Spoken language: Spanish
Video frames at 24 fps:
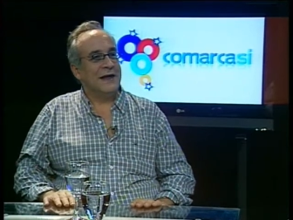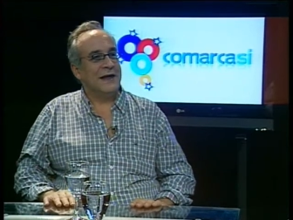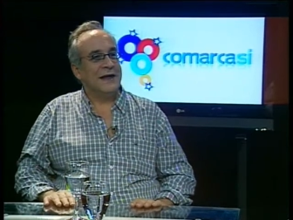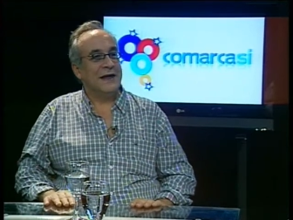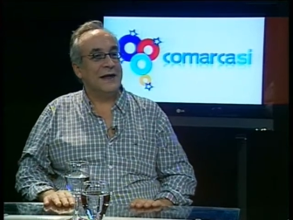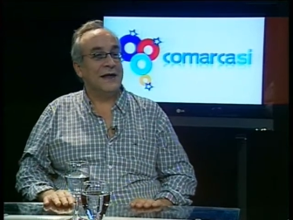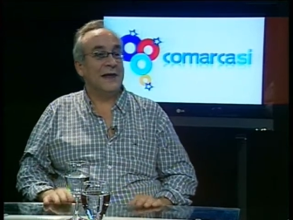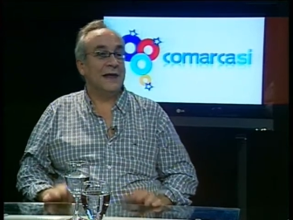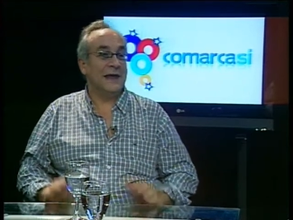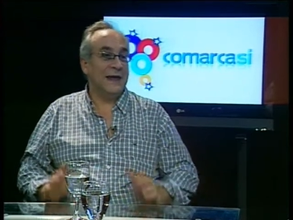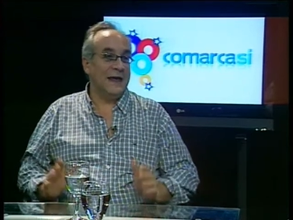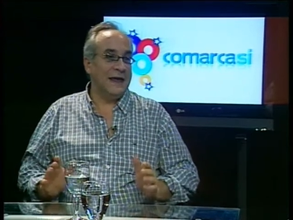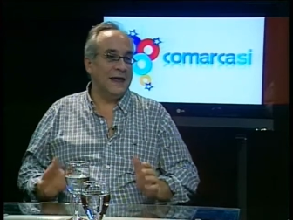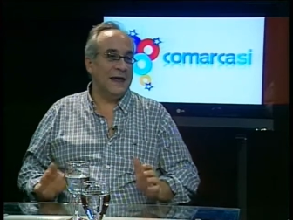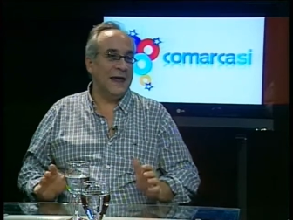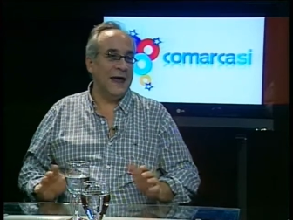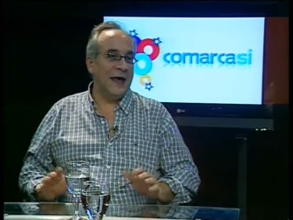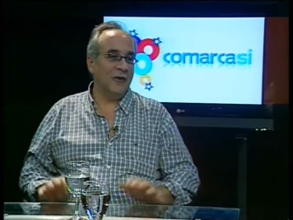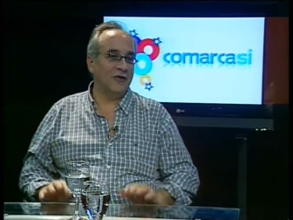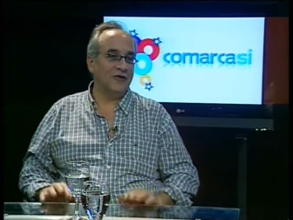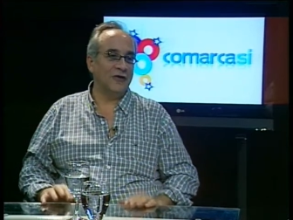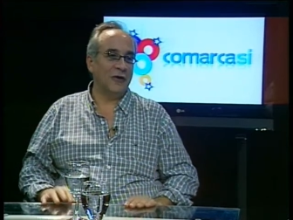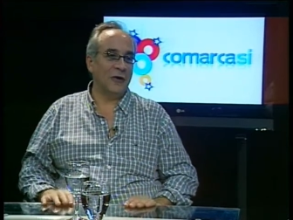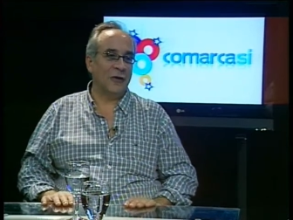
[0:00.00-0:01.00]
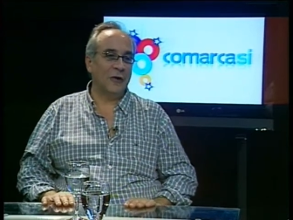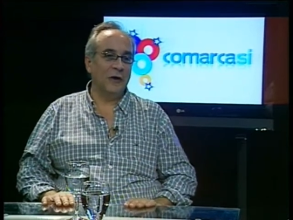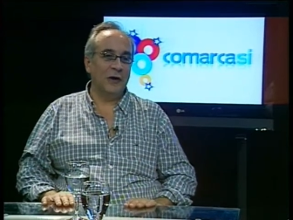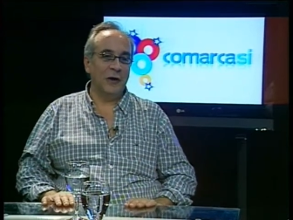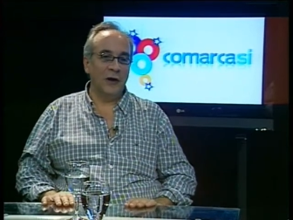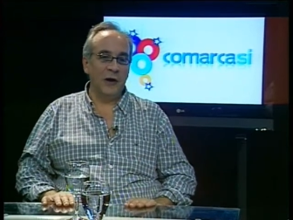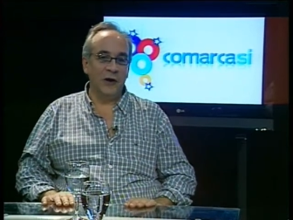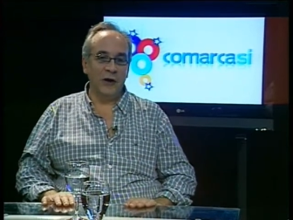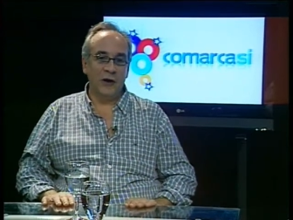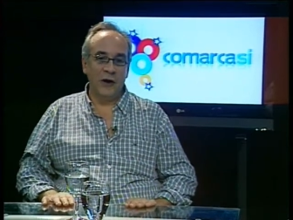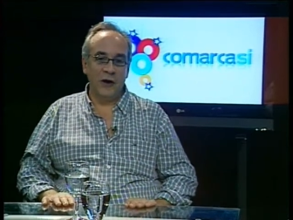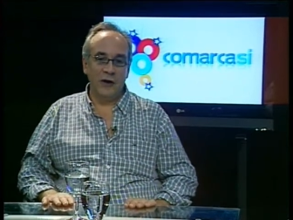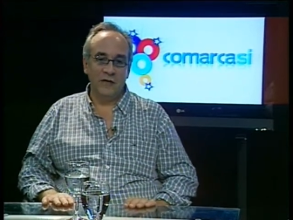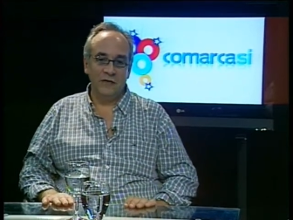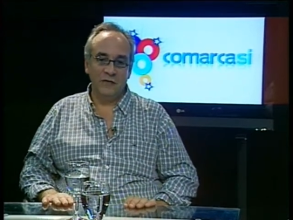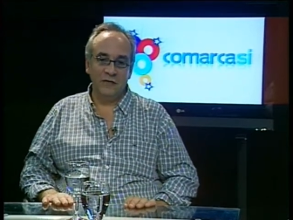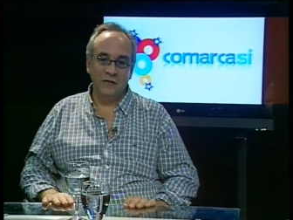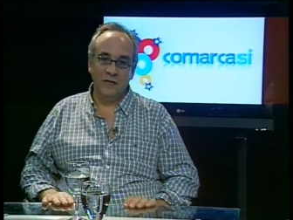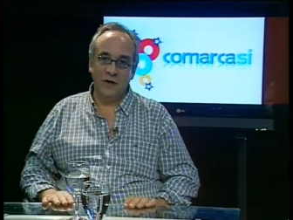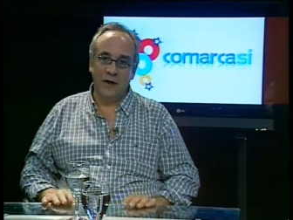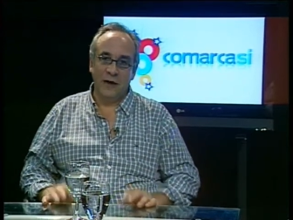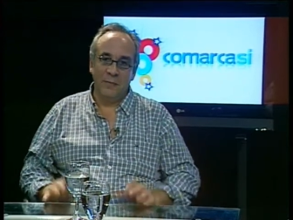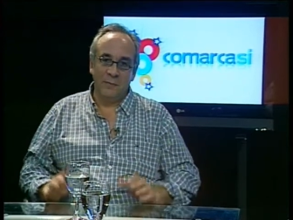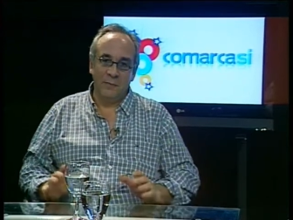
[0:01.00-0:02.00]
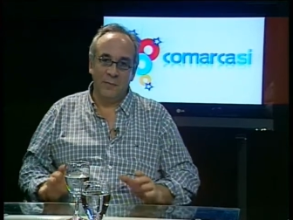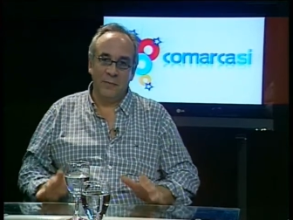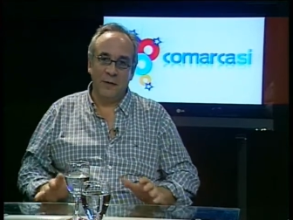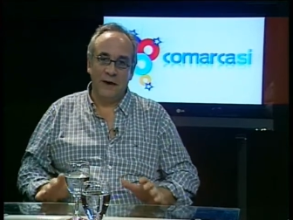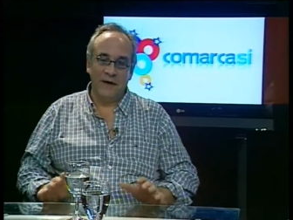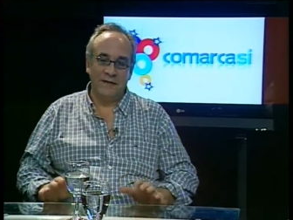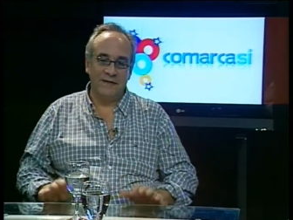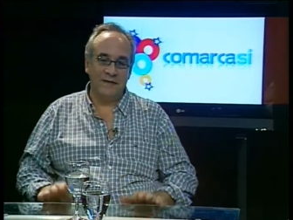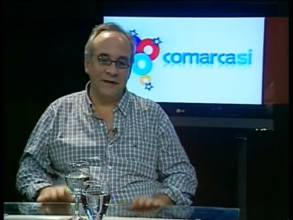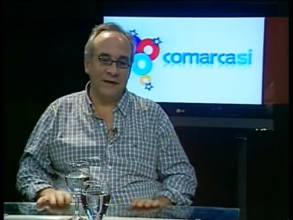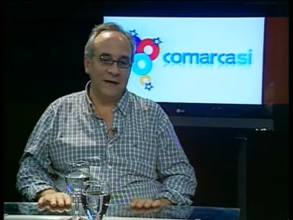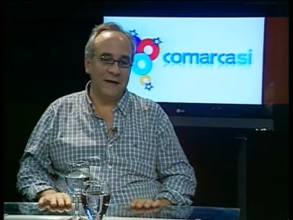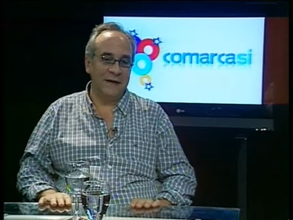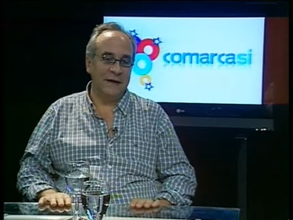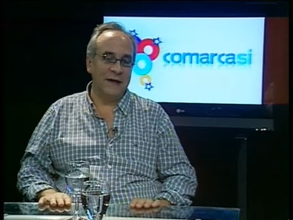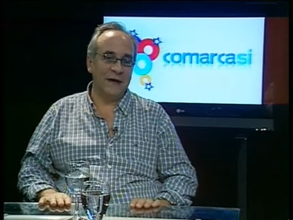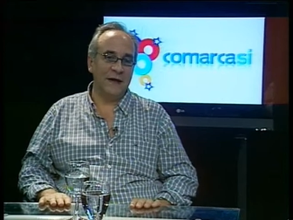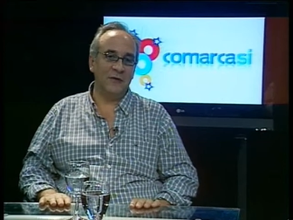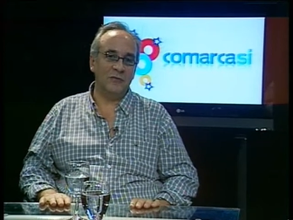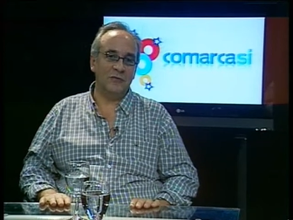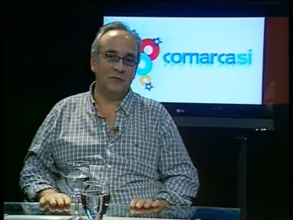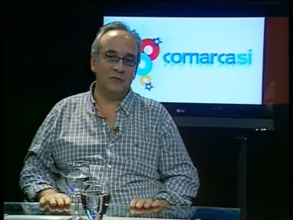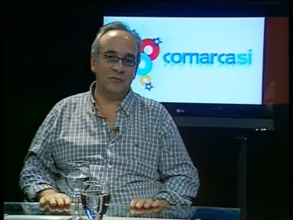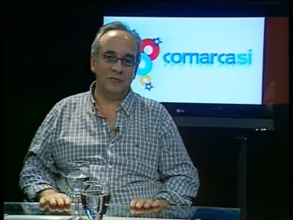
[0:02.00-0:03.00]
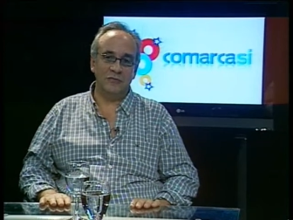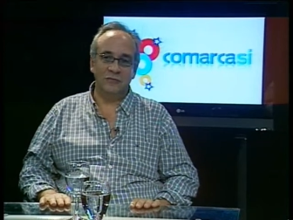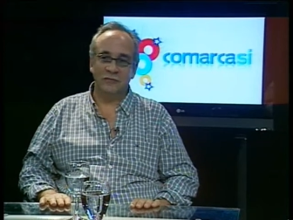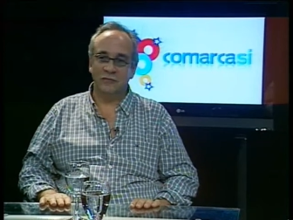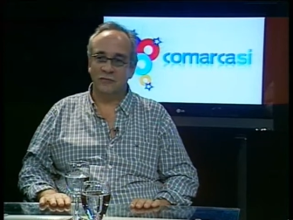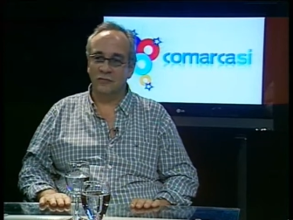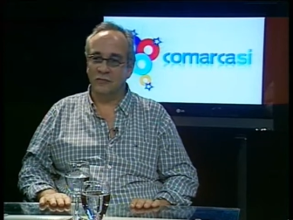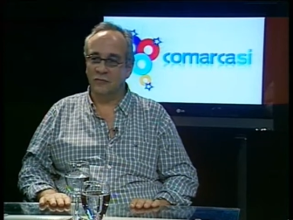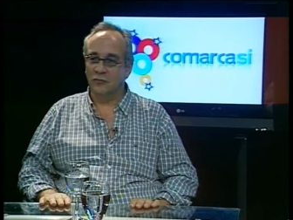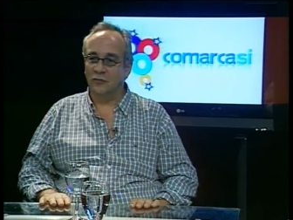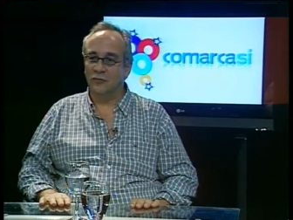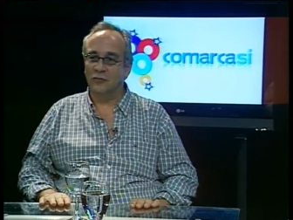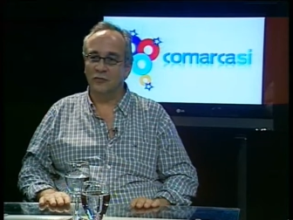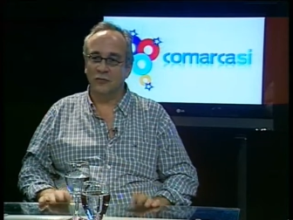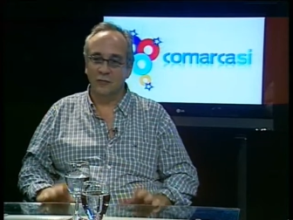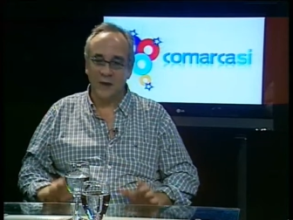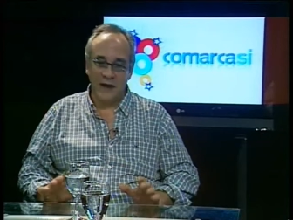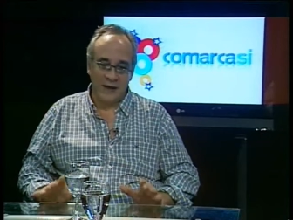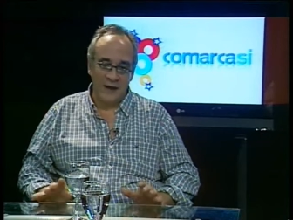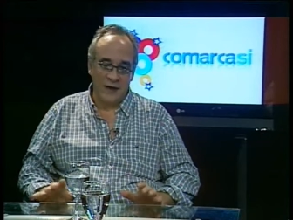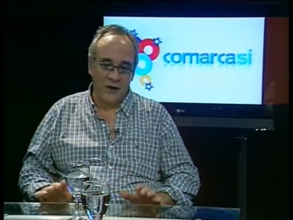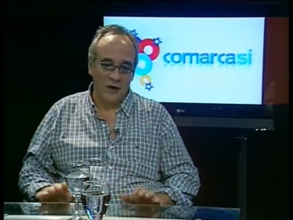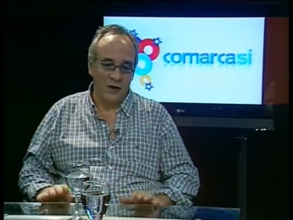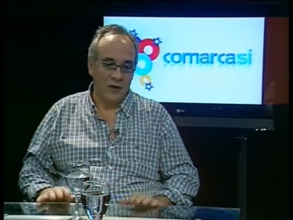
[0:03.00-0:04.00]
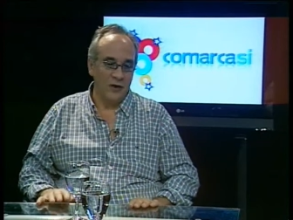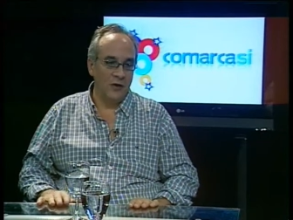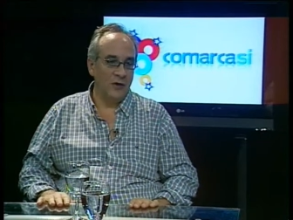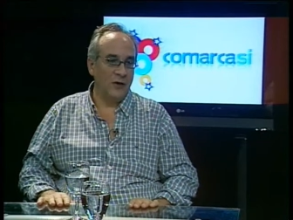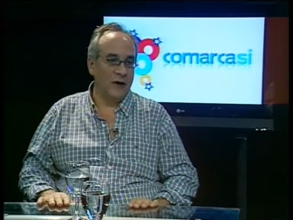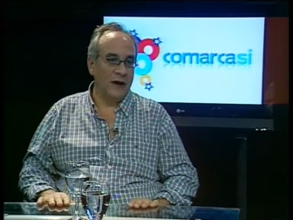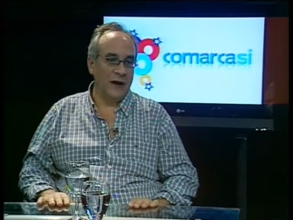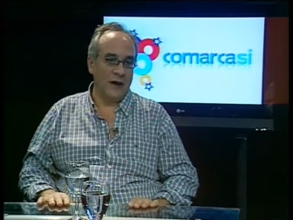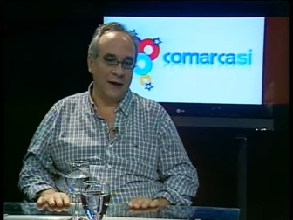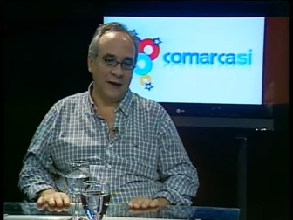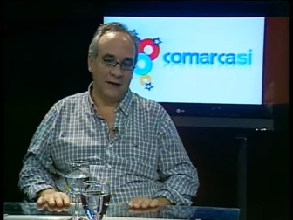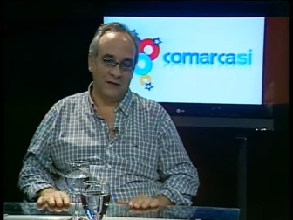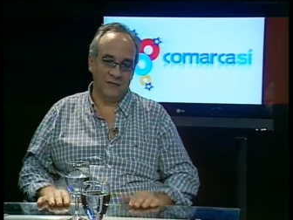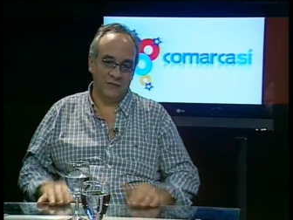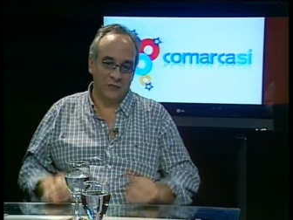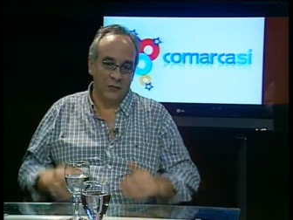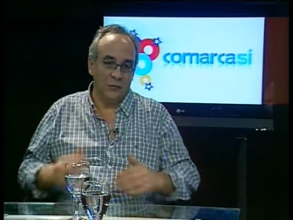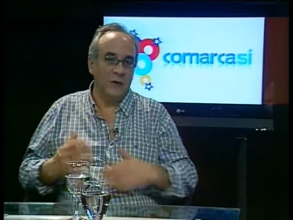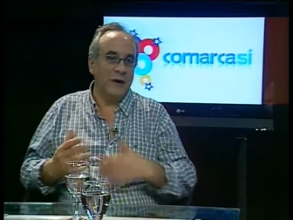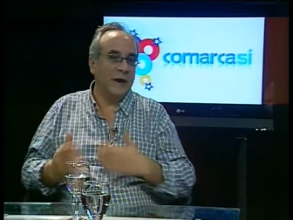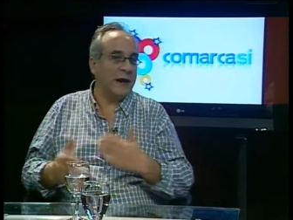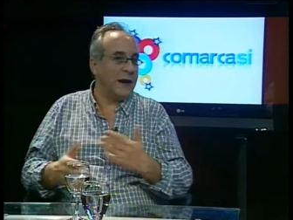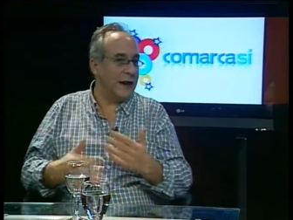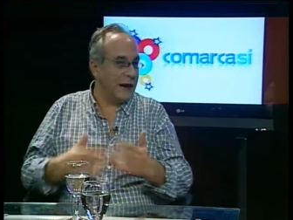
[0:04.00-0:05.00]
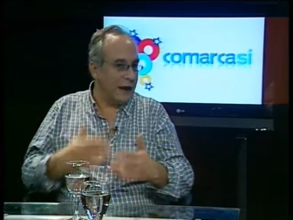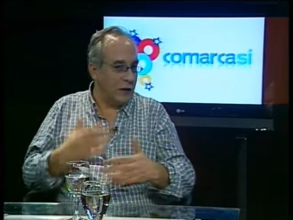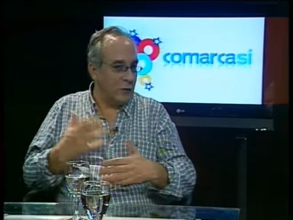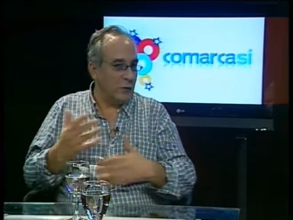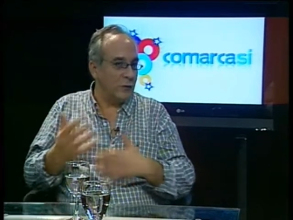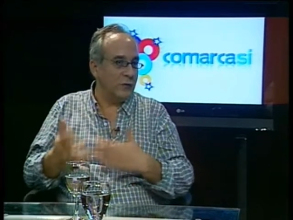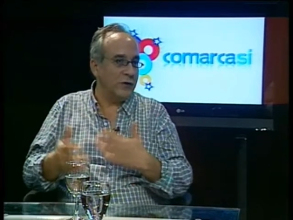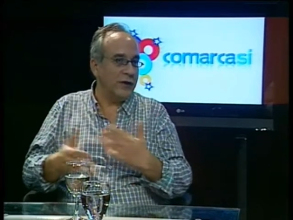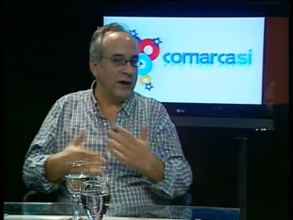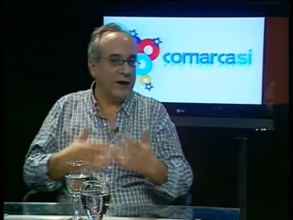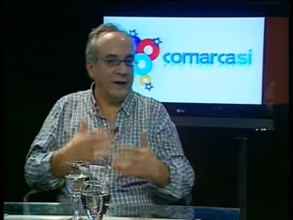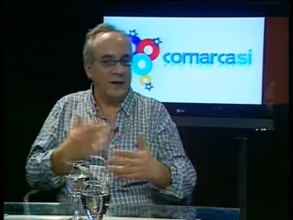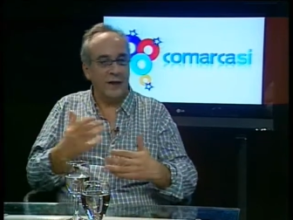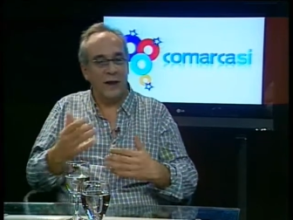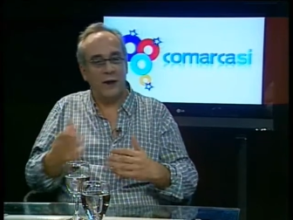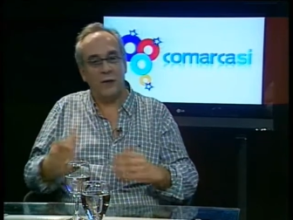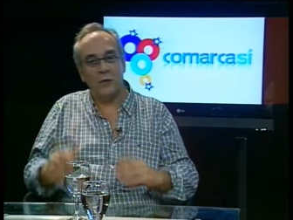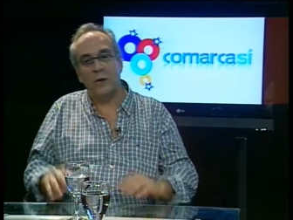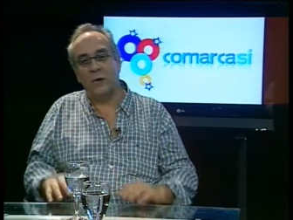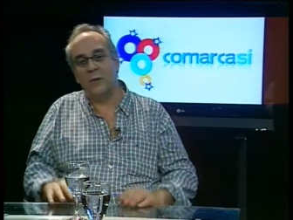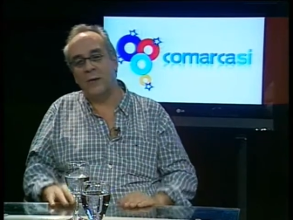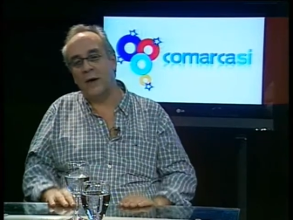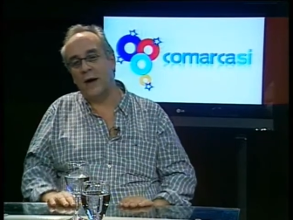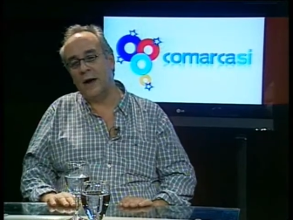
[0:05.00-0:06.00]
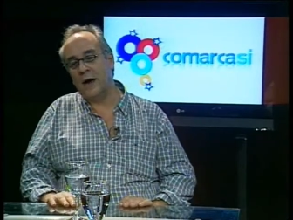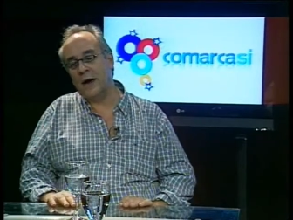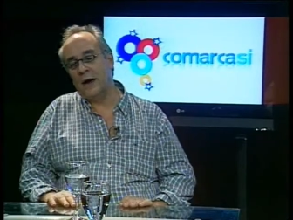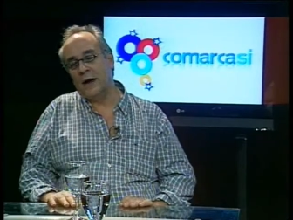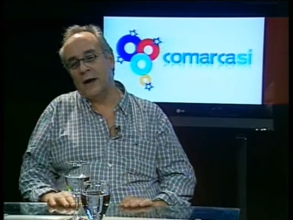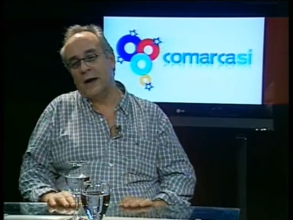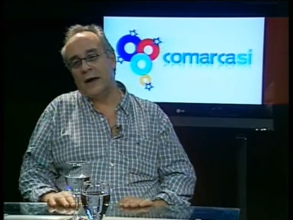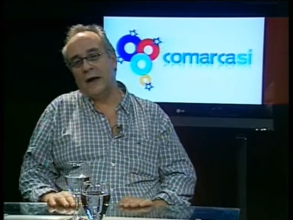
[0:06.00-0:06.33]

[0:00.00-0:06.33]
y a José Luis de Lorenzo, que preside un, medio que surge a la luz de esta nueva